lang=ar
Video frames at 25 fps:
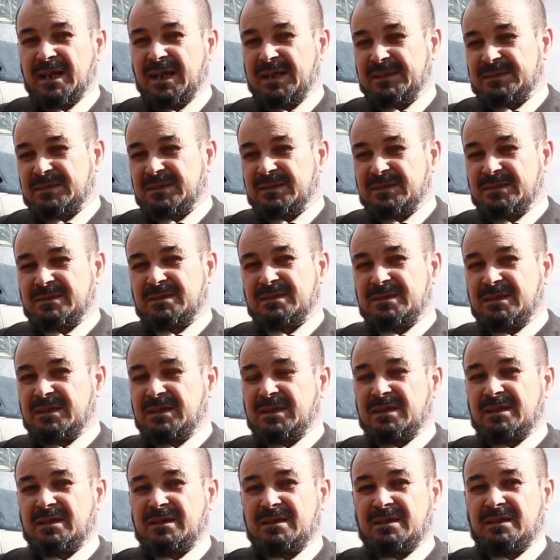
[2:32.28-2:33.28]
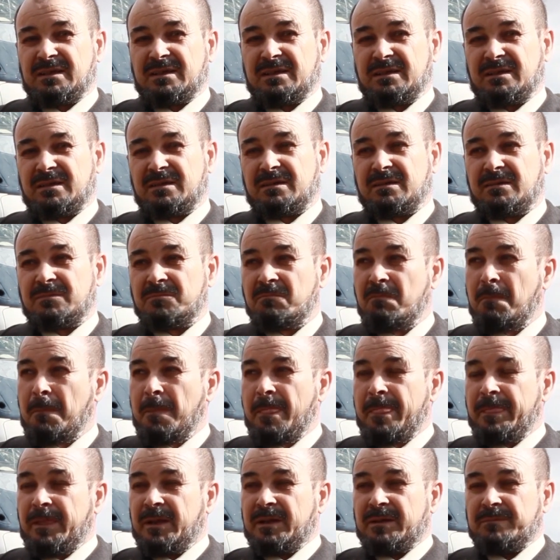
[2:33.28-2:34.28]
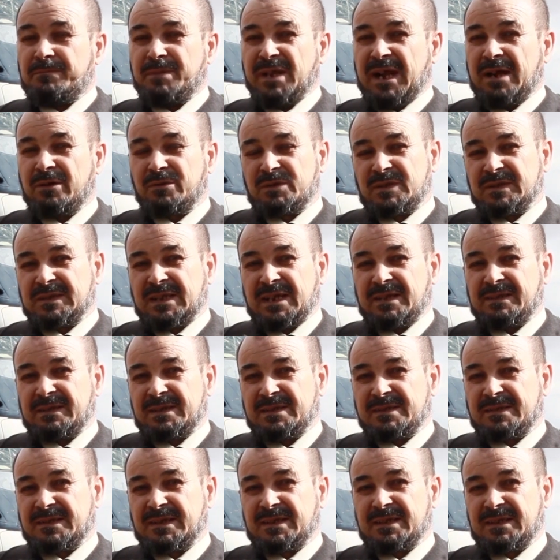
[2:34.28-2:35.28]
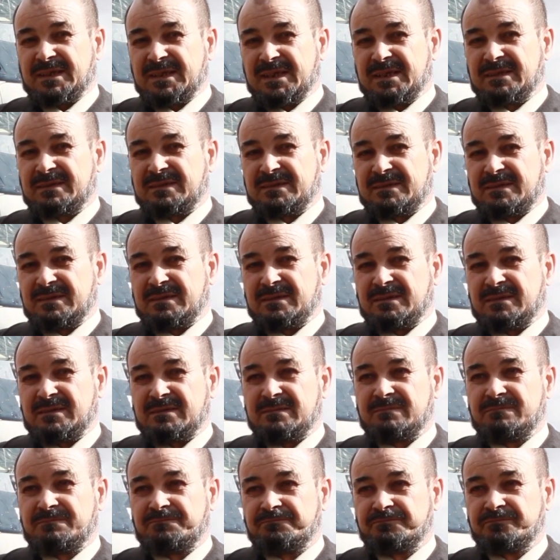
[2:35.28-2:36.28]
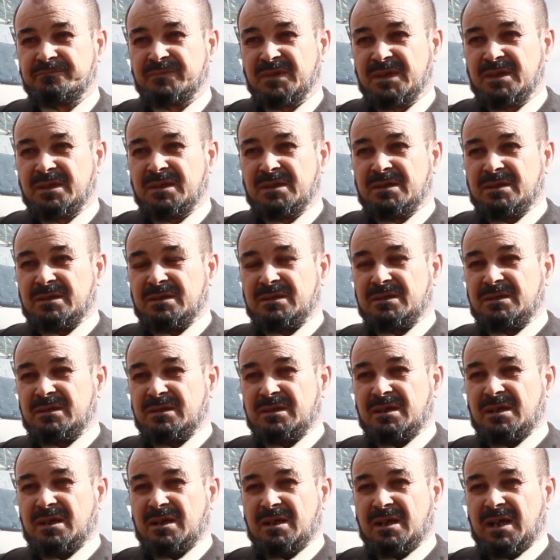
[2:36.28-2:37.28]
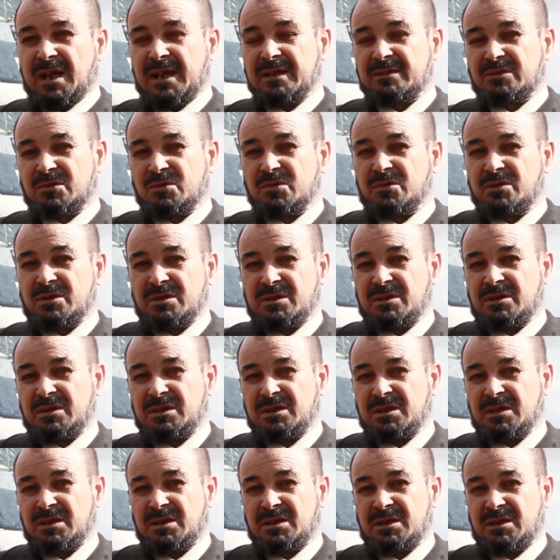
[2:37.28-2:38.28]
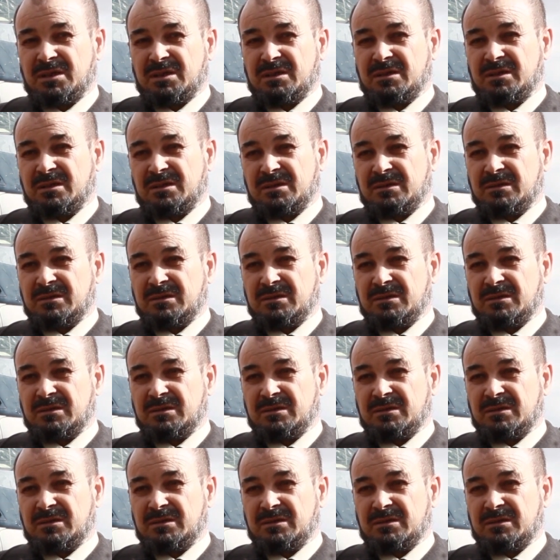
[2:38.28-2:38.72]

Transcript: أعتقد أن بعودة هذه الشركات آه، آه، حتكون آه،